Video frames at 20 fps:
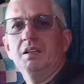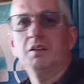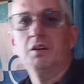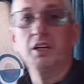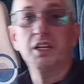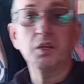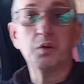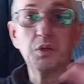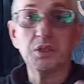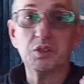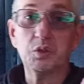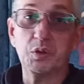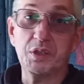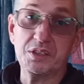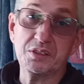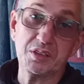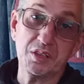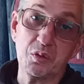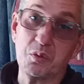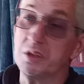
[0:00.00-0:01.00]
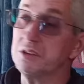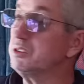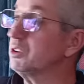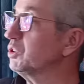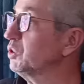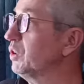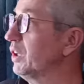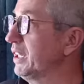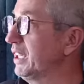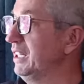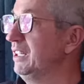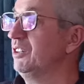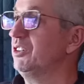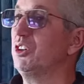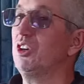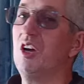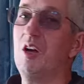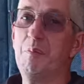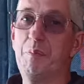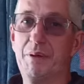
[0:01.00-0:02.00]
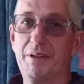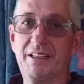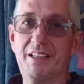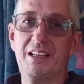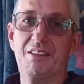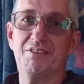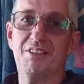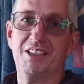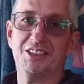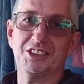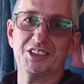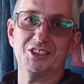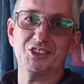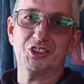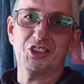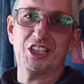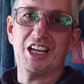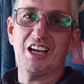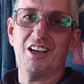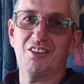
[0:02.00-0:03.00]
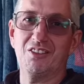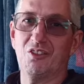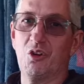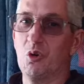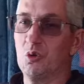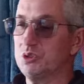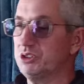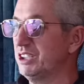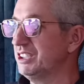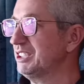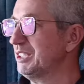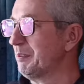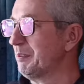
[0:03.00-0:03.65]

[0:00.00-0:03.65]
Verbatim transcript: Enquanto isso, enquanto eu estou aqui na Europa, né, viajando geral, ou seja,